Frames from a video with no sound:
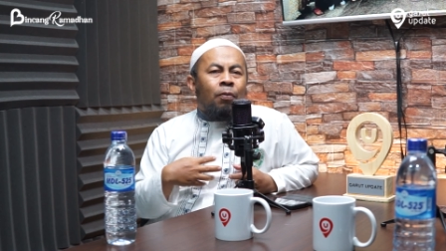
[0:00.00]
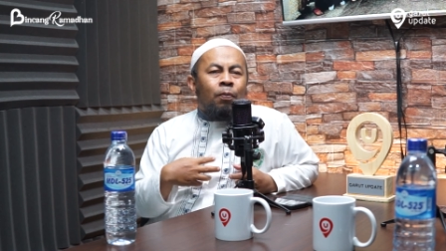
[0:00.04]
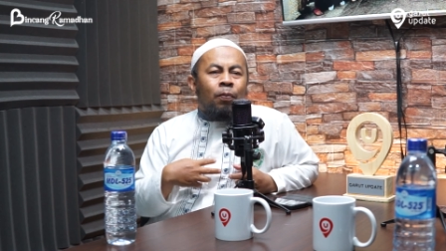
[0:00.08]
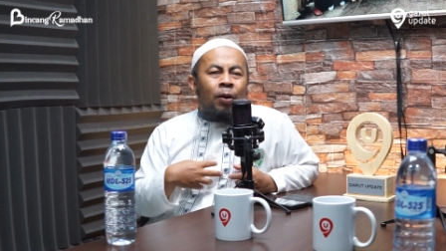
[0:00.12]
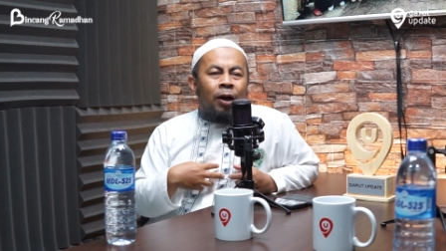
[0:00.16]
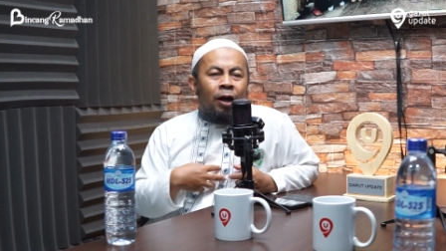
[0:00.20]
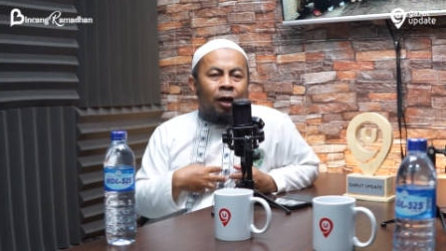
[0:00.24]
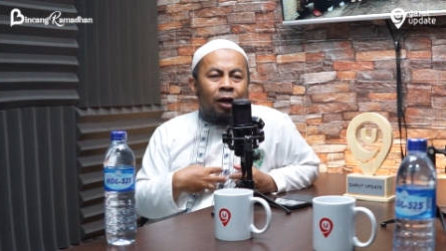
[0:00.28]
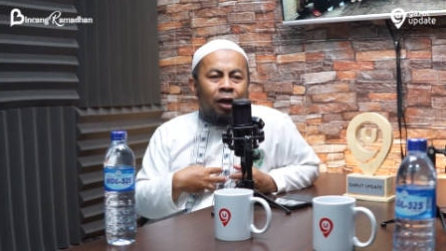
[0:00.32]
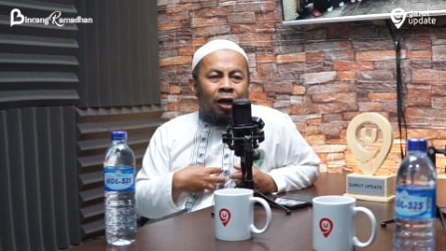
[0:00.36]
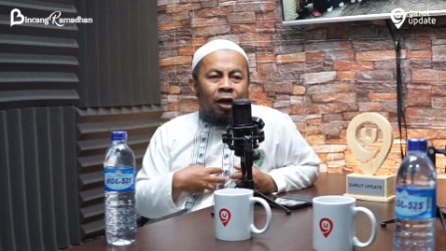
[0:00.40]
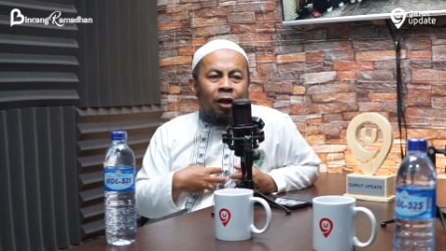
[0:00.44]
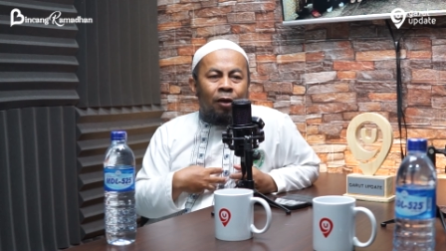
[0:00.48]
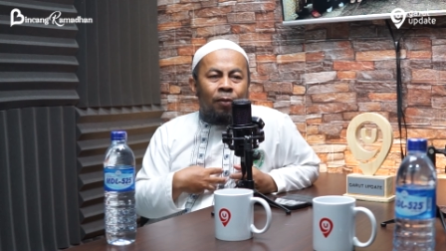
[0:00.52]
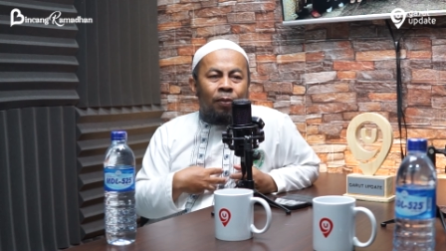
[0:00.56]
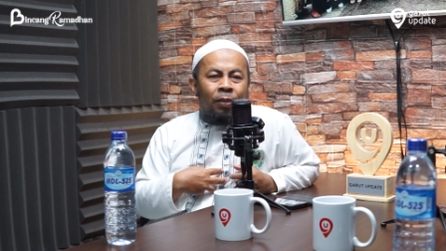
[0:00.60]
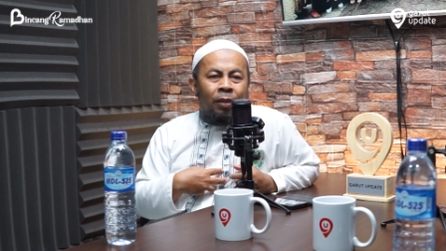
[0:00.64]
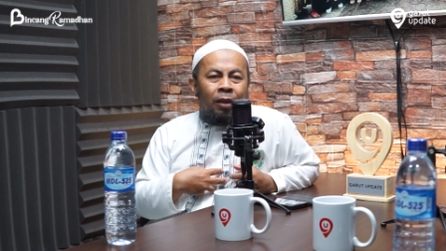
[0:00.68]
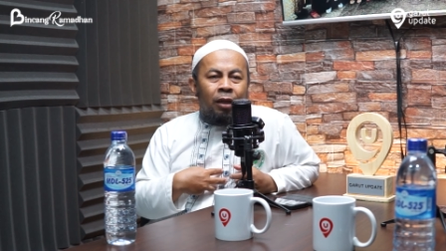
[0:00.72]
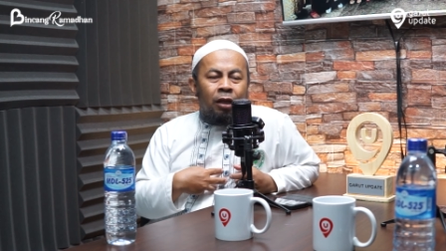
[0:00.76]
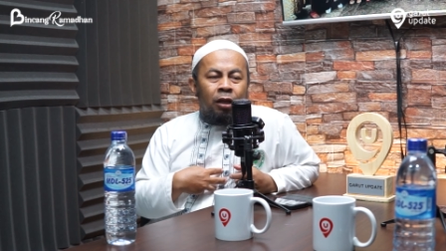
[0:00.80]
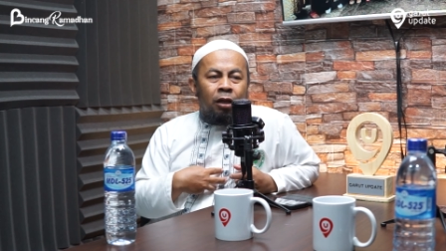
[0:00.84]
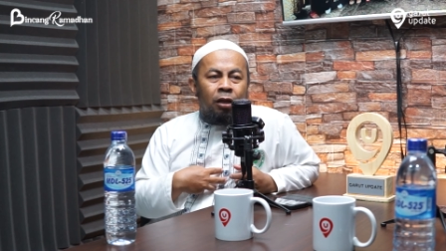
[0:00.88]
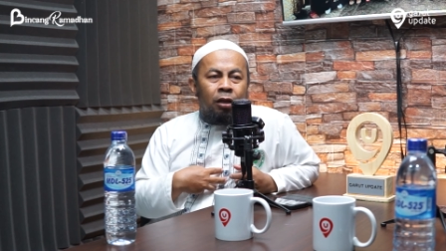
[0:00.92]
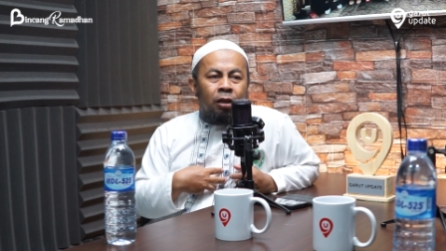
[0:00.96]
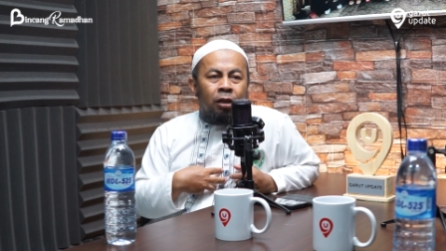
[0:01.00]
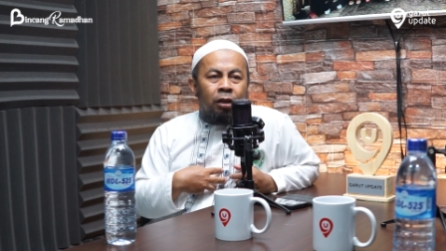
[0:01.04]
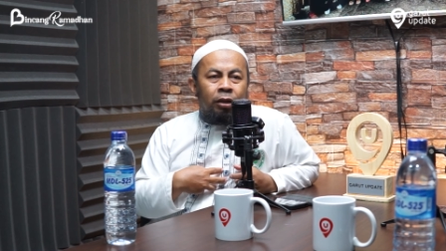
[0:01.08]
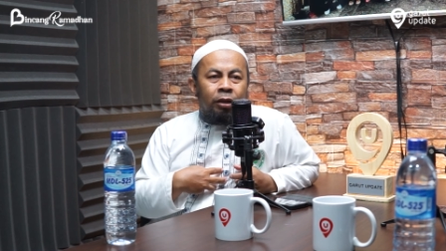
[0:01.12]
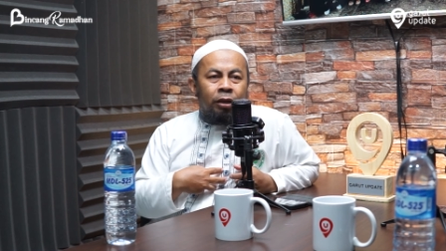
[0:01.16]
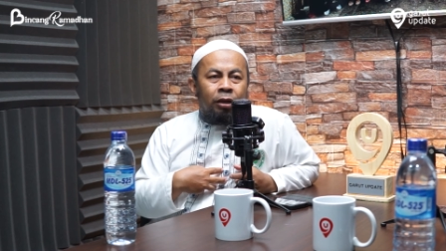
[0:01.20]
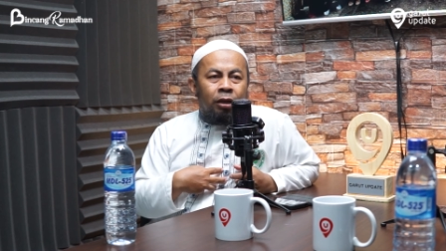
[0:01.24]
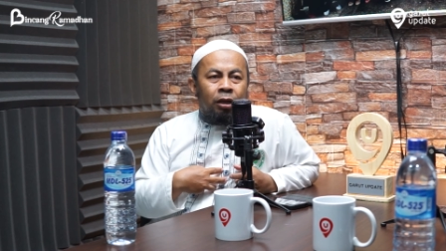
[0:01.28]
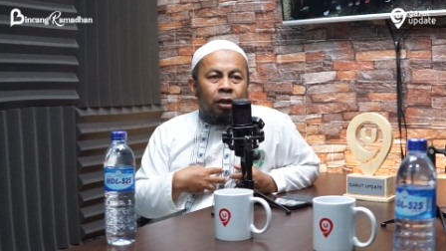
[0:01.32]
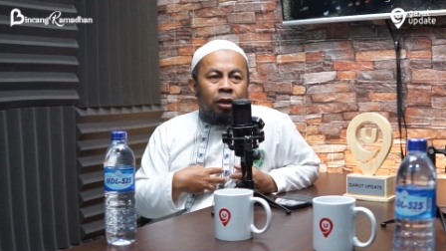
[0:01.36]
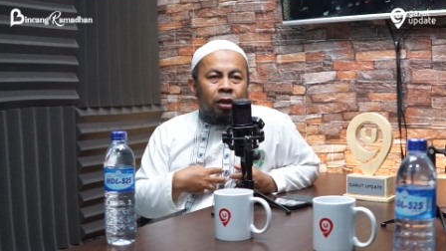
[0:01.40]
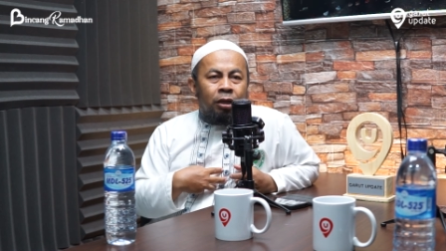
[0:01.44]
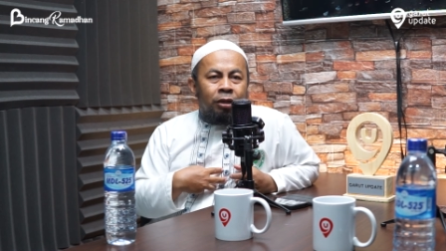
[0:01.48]
Apakah
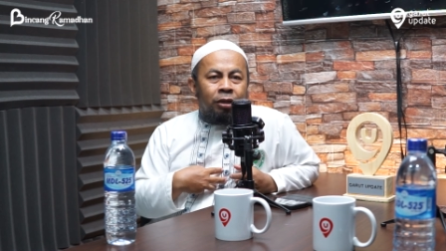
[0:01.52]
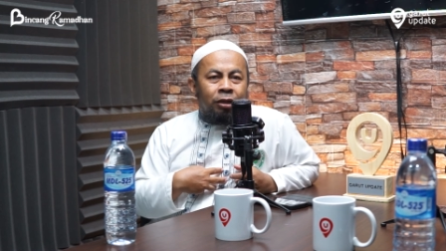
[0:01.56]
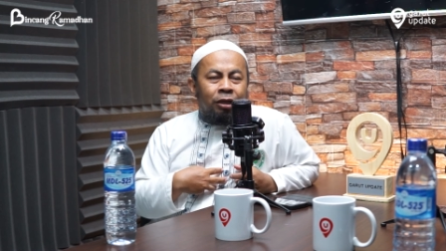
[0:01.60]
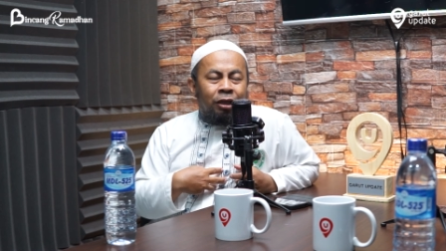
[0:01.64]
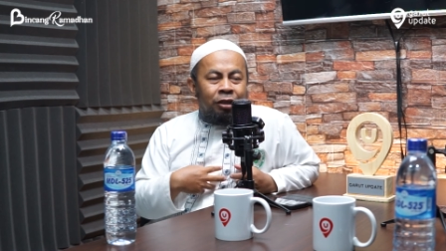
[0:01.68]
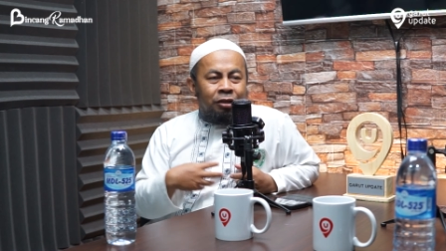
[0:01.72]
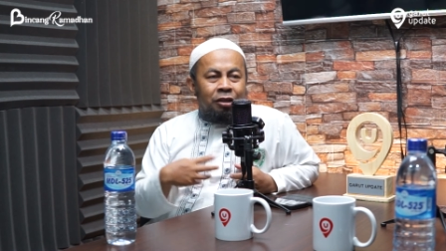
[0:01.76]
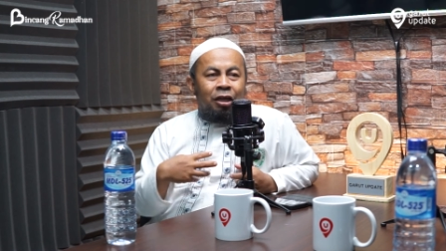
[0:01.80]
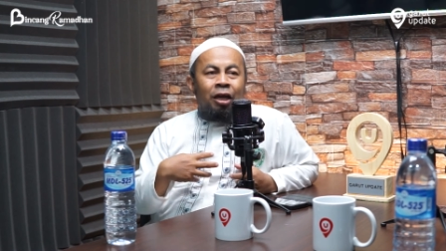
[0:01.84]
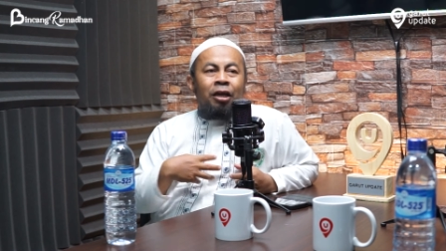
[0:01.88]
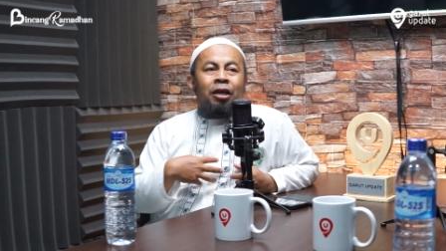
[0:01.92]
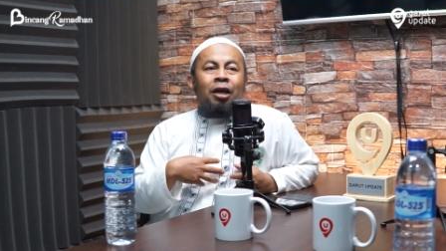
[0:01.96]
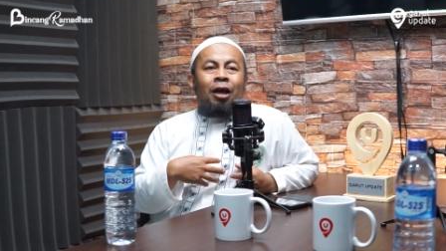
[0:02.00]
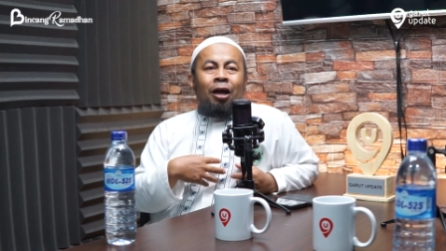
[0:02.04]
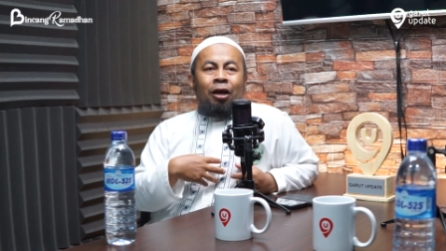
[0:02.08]
kita